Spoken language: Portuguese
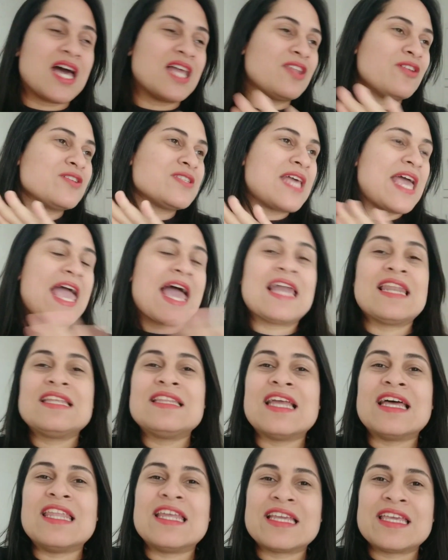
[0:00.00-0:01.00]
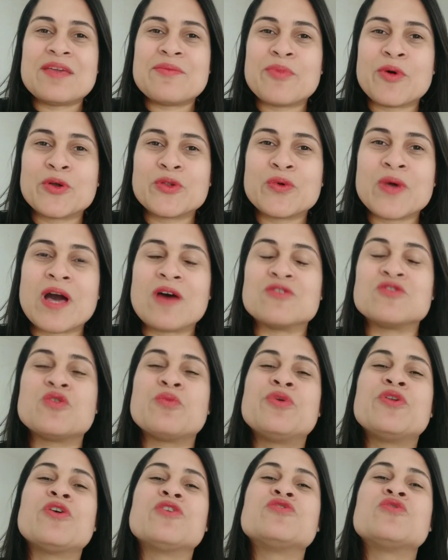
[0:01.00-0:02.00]
a nossa realidade aqui em Portugal
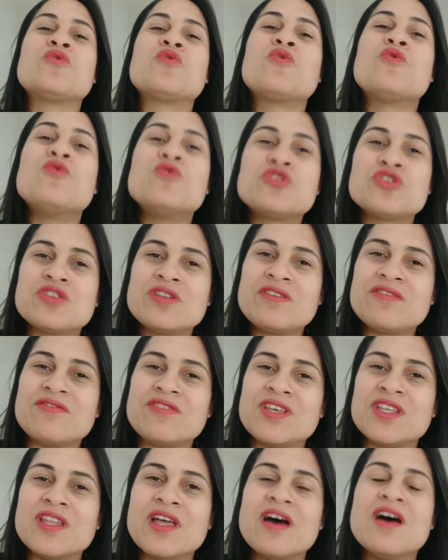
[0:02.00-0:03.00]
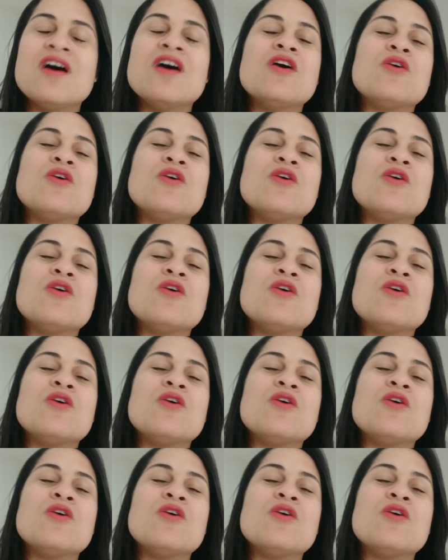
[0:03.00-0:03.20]
sobre o nosso custo de vida,